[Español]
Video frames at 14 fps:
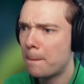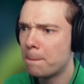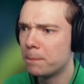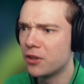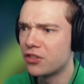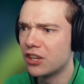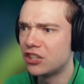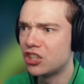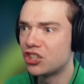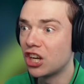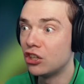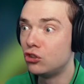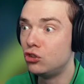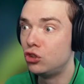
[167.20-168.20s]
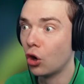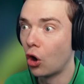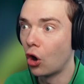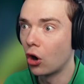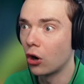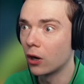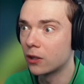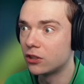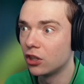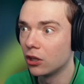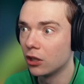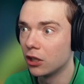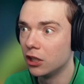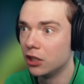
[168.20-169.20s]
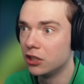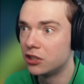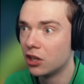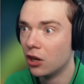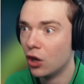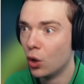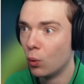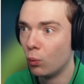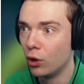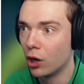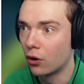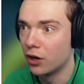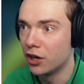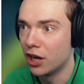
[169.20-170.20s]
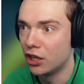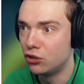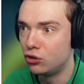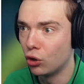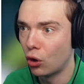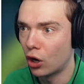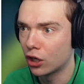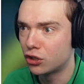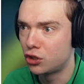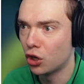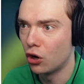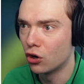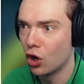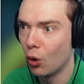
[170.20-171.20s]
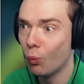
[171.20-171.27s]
Pero esta es una borrada oscura. Es una jungla oscura